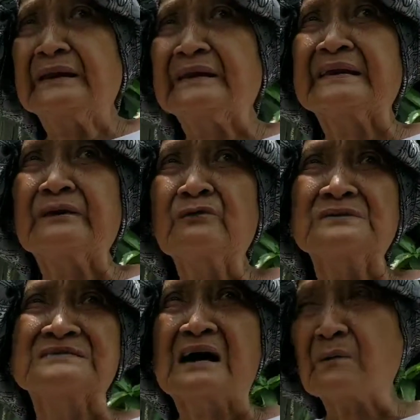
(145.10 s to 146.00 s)
na rin akong
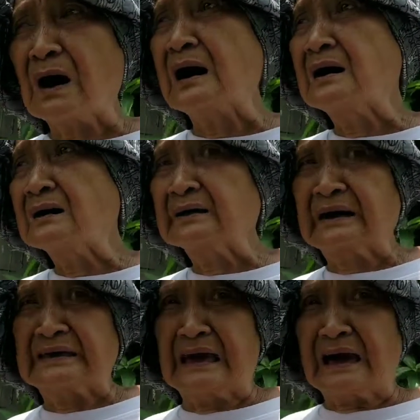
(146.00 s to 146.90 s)
asawa.
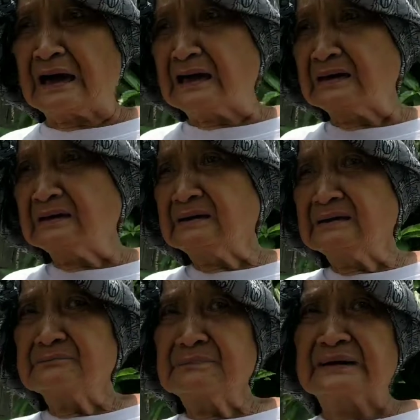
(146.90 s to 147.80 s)
Kaya,
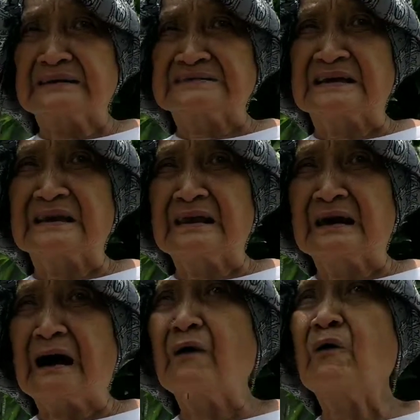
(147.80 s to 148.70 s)
mag-isa na lang
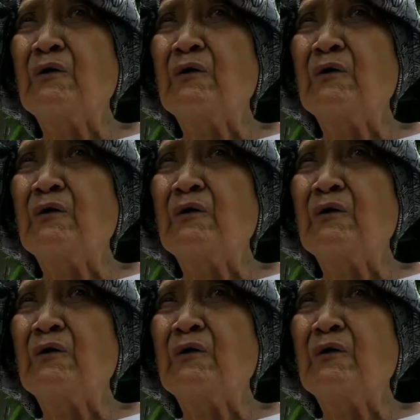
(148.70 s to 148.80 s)
ako.